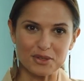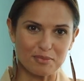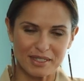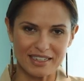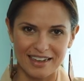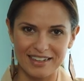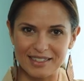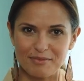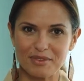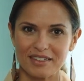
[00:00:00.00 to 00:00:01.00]

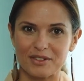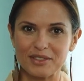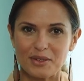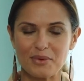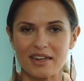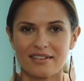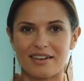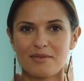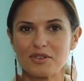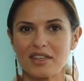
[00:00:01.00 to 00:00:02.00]
especiais e poder continuar
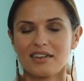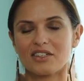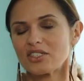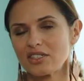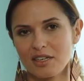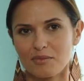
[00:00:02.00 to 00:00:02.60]
a abordar estes